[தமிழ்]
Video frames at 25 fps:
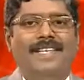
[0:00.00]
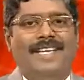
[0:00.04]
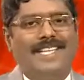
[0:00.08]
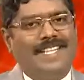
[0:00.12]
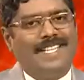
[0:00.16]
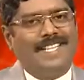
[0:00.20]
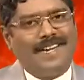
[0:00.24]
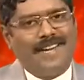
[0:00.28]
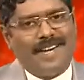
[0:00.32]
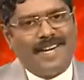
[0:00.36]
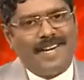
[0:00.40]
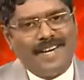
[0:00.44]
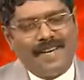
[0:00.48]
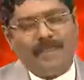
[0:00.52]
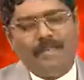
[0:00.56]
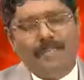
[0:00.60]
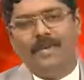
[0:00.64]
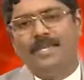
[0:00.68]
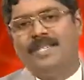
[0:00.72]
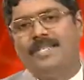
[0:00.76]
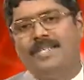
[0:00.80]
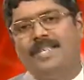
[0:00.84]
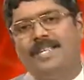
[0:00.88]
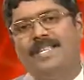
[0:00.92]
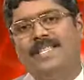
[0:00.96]
இந்த நாளில்
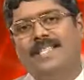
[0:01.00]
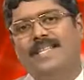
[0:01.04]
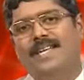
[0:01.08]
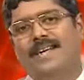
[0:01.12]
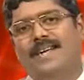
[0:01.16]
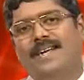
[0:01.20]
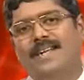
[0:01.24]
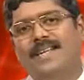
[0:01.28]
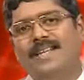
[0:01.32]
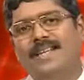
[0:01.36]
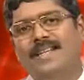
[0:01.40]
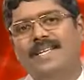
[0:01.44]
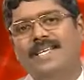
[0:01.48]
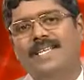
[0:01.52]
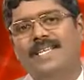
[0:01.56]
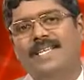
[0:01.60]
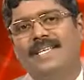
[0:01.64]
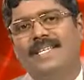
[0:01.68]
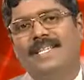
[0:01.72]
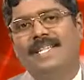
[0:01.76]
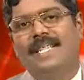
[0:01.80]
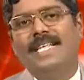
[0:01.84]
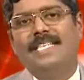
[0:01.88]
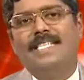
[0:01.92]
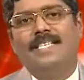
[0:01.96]
நம்முடைய செய்தியாளர்
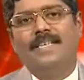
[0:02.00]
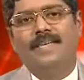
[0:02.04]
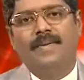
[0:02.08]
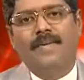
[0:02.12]
தேசிய